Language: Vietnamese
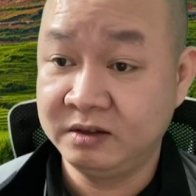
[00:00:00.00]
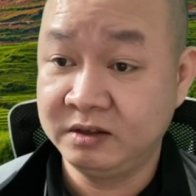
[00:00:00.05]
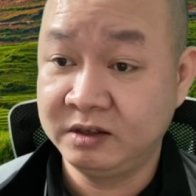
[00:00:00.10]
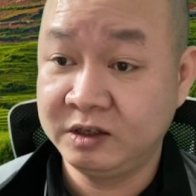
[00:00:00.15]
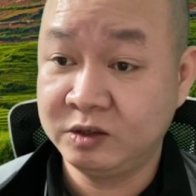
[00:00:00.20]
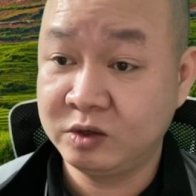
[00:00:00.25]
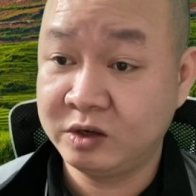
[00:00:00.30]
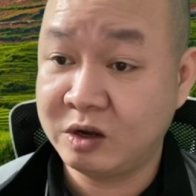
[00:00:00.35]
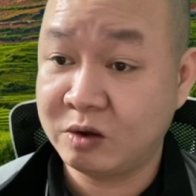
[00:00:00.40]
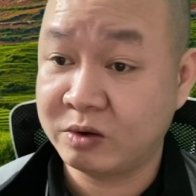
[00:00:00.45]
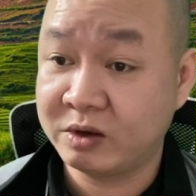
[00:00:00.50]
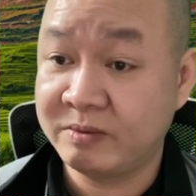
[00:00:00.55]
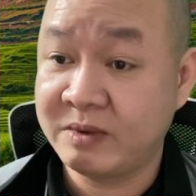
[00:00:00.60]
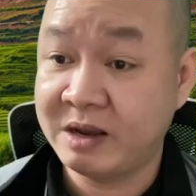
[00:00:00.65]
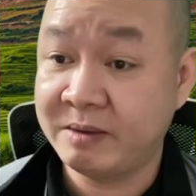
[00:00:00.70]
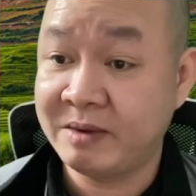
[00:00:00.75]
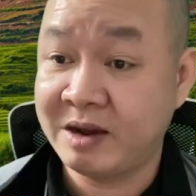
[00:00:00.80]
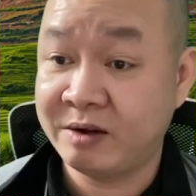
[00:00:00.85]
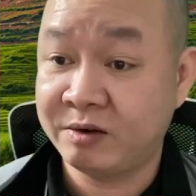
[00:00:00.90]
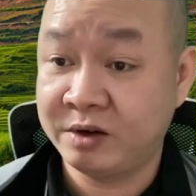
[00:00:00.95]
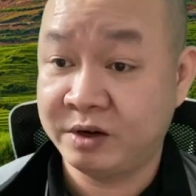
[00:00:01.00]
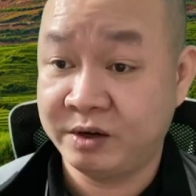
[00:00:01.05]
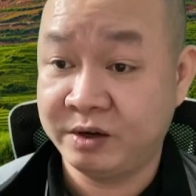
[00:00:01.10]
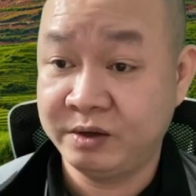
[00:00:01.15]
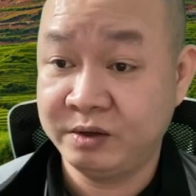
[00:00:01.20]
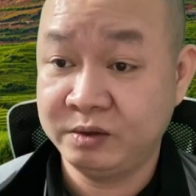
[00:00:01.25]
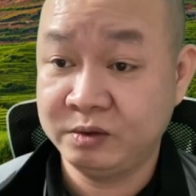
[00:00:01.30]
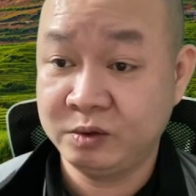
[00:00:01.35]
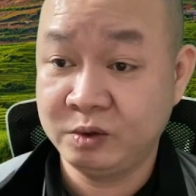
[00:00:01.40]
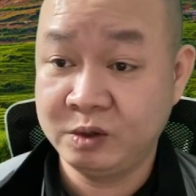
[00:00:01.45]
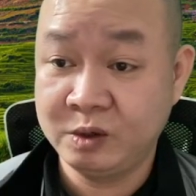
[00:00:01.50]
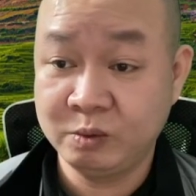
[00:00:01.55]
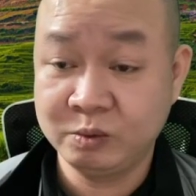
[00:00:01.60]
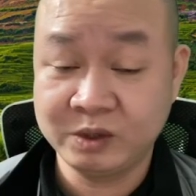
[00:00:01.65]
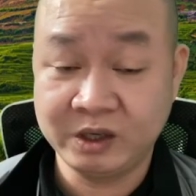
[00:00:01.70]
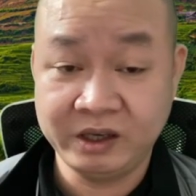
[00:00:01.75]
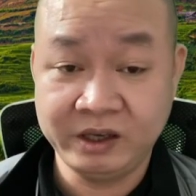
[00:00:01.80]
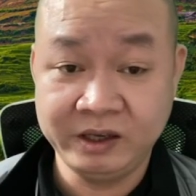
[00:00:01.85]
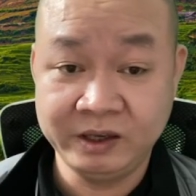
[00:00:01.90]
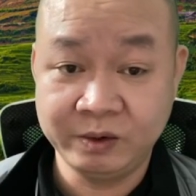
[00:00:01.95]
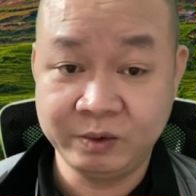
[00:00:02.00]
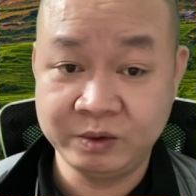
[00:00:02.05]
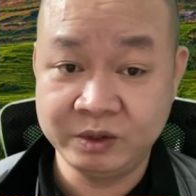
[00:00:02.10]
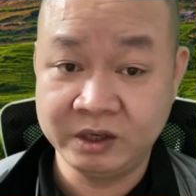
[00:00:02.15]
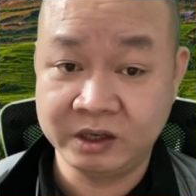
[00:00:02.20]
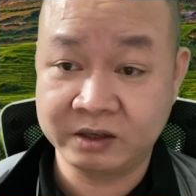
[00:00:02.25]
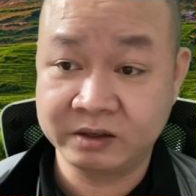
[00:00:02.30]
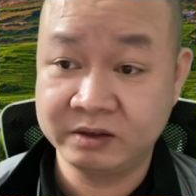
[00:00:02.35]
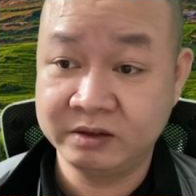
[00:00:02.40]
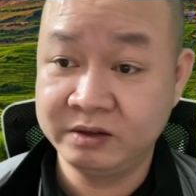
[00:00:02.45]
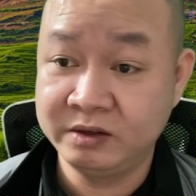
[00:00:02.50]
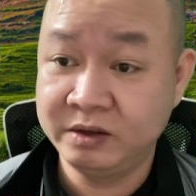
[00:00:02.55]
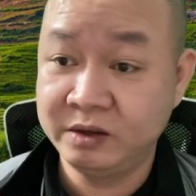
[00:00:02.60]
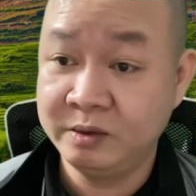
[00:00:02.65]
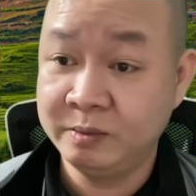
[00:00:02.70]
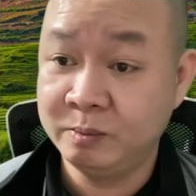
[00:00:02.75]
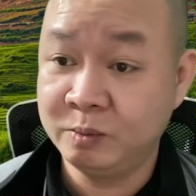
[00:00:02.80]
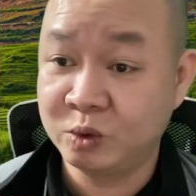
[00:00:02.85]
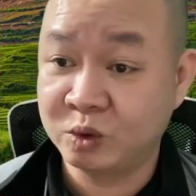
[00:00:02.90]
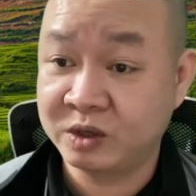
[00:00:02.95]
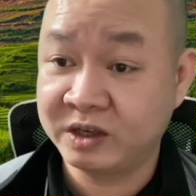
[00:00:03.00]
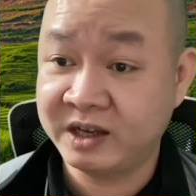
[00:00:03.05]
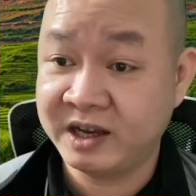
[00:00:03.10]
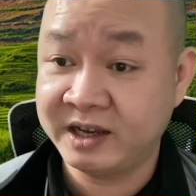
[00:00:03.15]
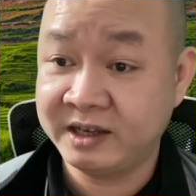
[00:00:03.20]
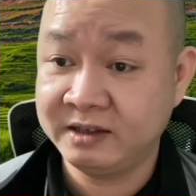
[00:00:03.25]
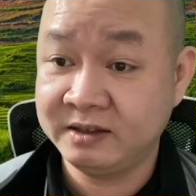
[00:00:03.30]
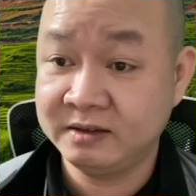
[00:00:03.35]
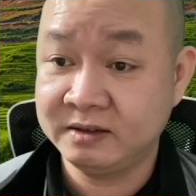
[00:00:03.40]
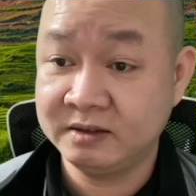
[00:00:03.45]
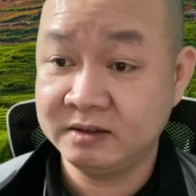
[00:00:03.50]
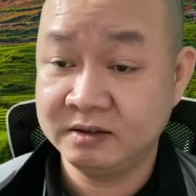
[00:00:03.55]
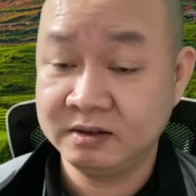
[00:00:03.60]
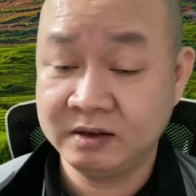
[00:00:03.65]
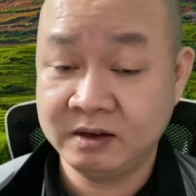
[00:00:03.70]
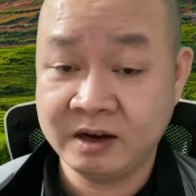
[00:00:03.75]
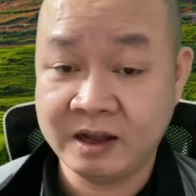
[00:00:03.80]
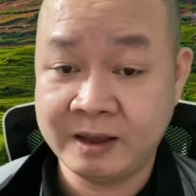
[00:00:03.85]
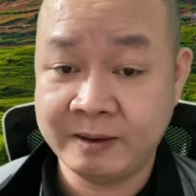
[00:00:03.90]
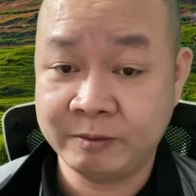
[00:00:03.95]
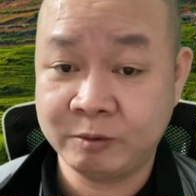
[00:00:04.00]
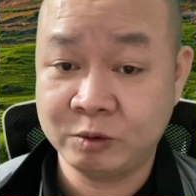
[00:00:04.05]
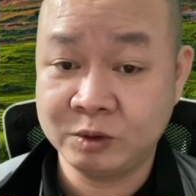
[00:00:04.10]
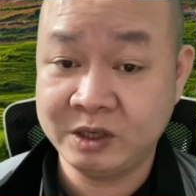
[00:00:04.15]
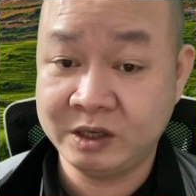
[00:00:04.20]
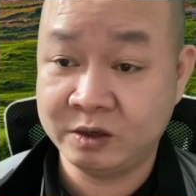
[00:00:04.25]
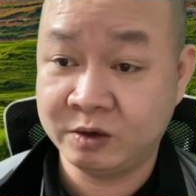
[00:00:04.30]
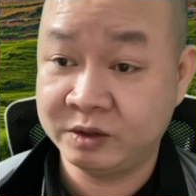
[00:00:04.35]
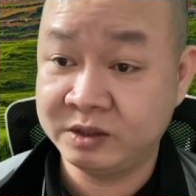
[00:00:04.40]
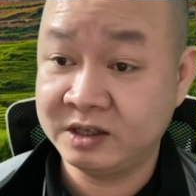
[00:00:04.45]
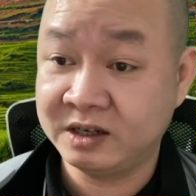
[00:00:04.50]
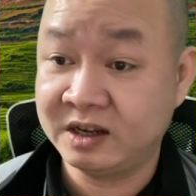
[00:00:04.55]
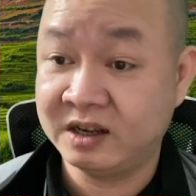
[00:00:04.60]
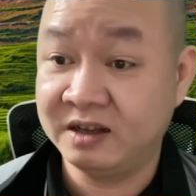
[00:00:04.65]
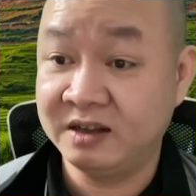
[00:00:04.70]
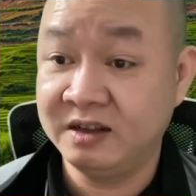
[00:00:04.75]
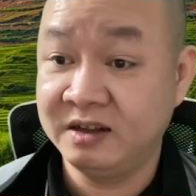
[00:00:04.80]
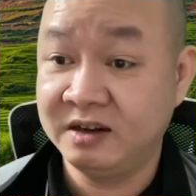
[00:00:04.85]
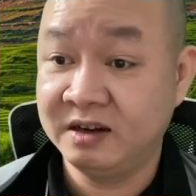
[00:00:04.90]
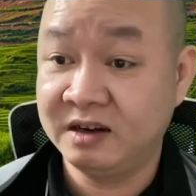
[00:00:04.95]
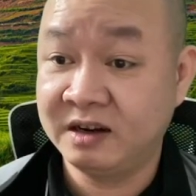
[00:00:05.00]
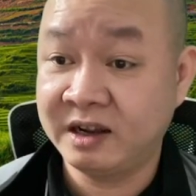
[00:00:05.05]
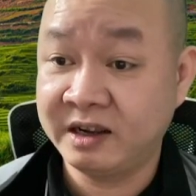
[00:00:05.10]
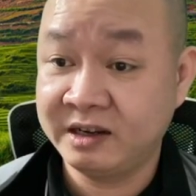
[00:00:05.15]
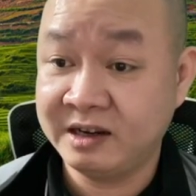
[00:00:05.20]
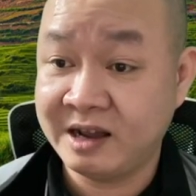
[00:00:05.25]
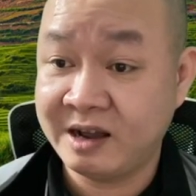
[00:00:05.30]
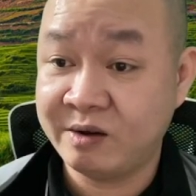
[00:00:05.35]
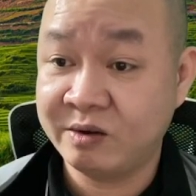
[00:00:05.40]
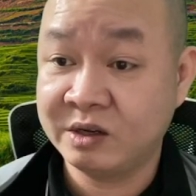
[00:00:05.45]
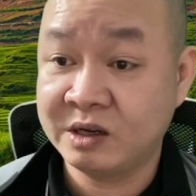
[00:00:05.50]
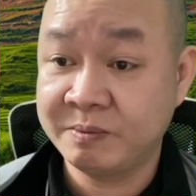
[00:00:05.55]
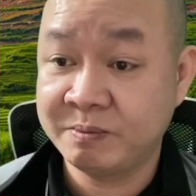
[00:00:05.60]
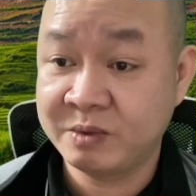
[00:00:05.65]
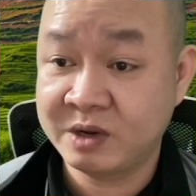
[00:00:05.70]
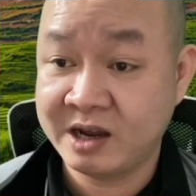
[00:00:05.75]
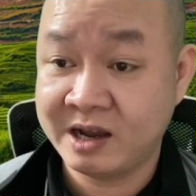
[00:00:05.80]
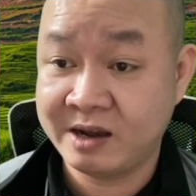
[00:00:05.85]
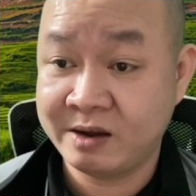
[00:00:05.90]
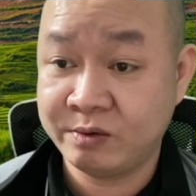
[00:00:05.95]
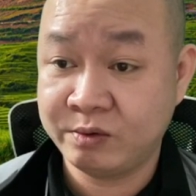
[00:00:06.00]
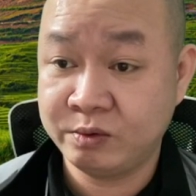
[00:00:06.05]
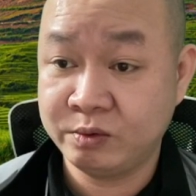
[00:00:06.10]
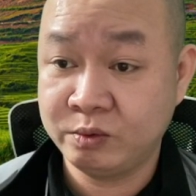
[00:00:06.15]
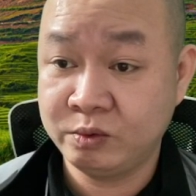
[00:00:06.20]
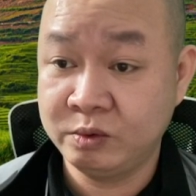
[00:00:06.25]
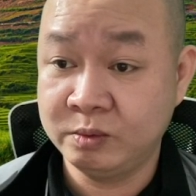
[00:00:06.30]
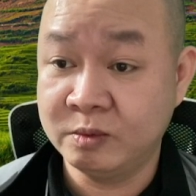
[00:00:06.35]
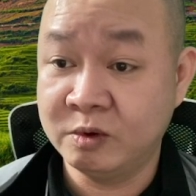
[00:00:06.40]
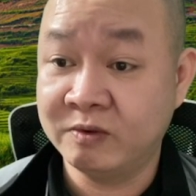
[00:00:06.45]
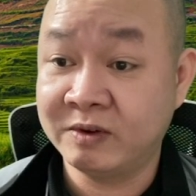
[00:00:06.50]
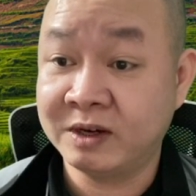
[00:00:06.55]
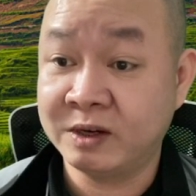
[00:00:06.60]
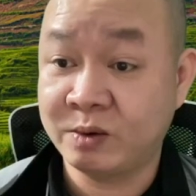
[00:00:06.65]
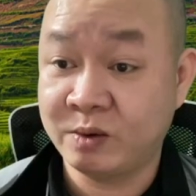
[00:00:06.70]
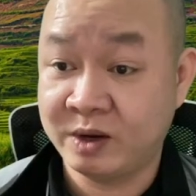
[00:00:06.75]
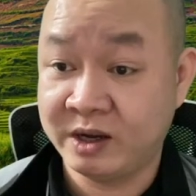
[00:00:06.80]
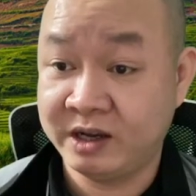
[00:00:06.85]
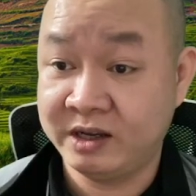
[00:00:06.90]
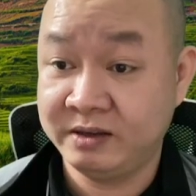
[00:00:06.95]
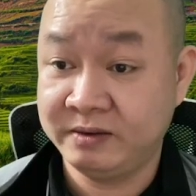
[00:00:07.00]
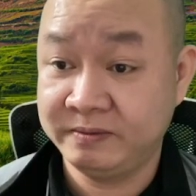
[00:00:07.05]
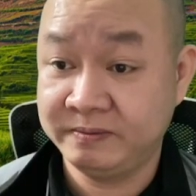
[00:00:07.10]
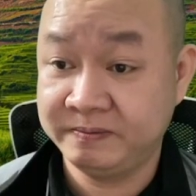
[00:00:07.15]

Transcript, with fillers: khi tôi đọc cái bài báo đó, tôi không thể hiểu được một cái anh làm có thể nói rằng là lãnh đạo cấp cao của Bộ Văn Hóa.